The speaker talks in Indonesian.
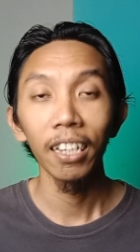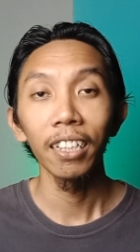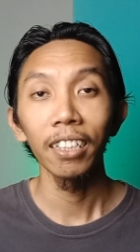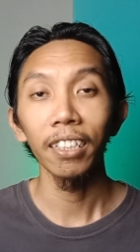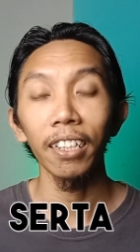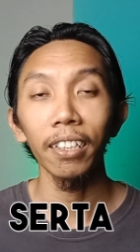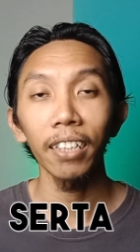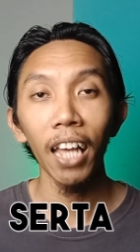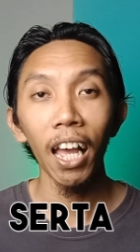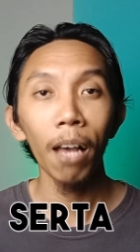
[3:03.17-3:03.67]

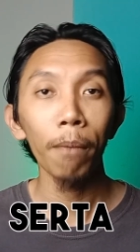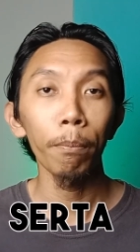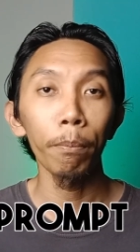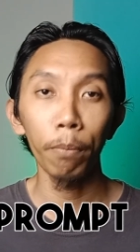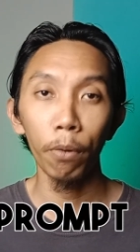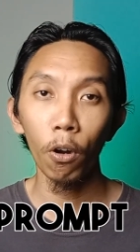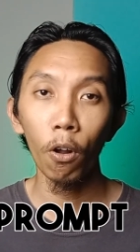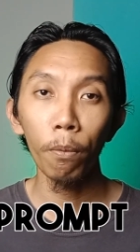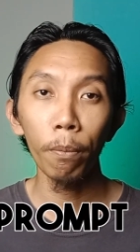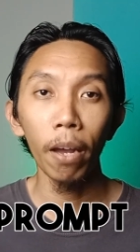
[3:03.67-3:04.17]
serta
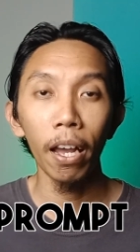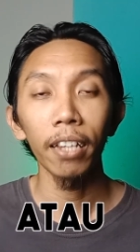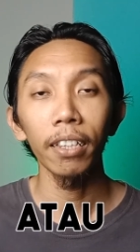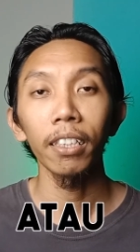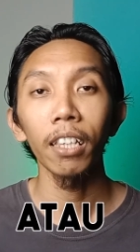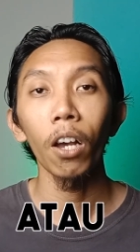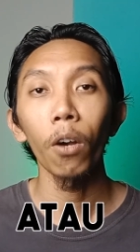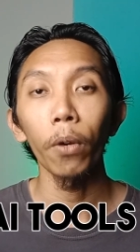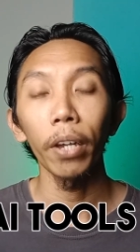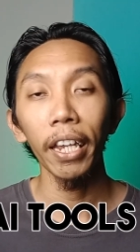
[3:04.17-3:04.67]
prompt
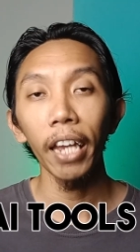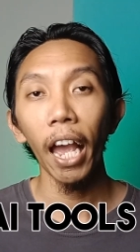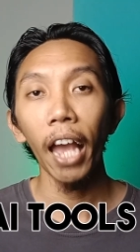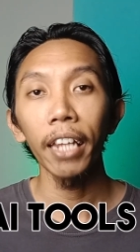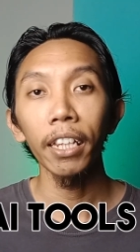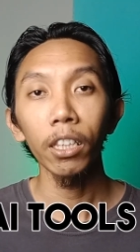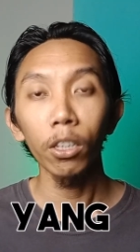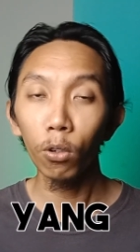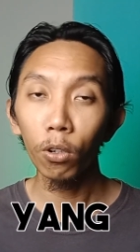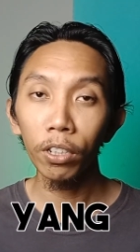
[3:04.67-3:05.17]
atau
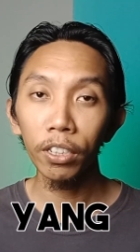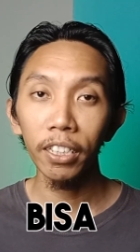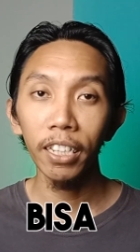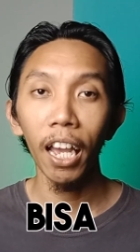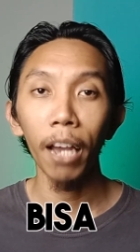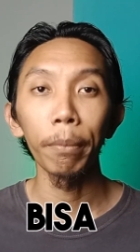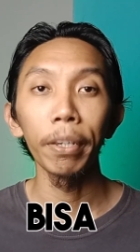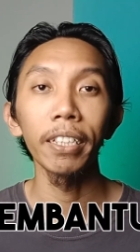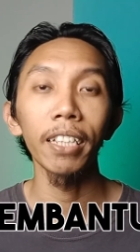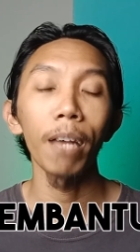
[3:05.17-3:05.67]
AI tools
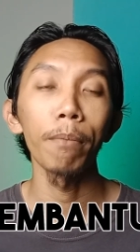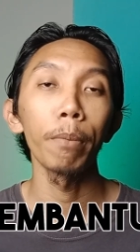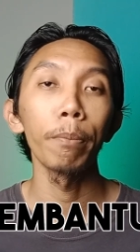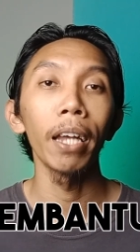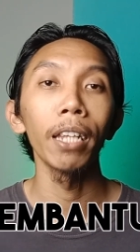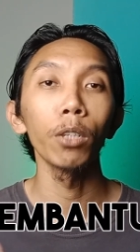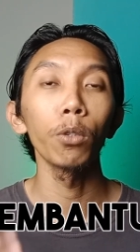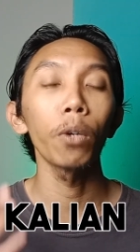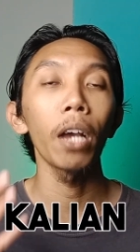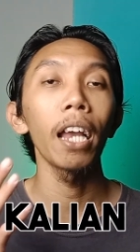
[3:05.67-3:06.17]
yang bisa
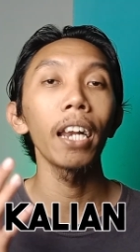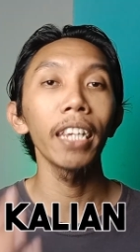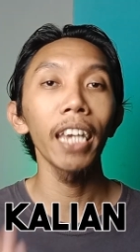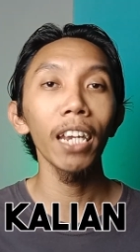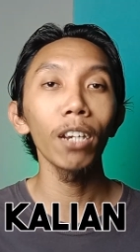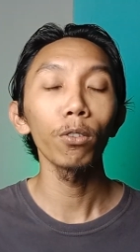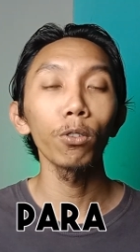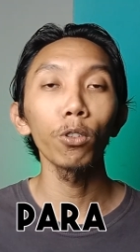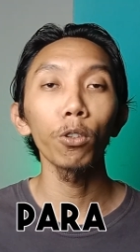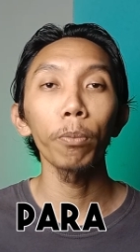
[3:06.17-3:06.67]
membantu
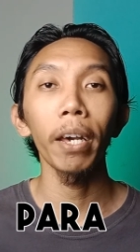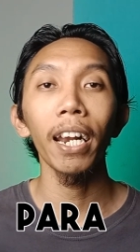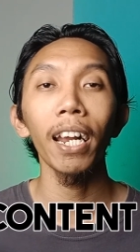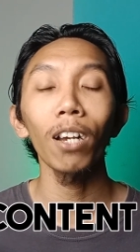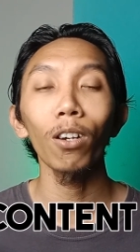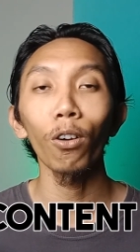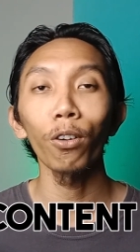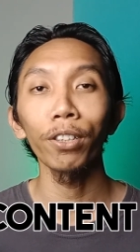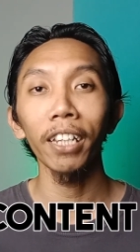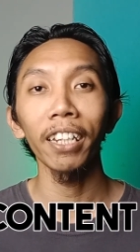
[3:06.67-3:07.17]
kalian untuk
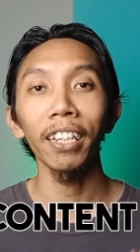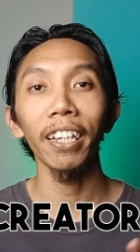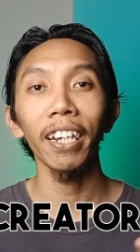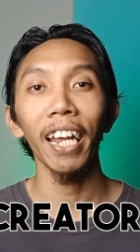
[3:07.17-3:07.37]
para konten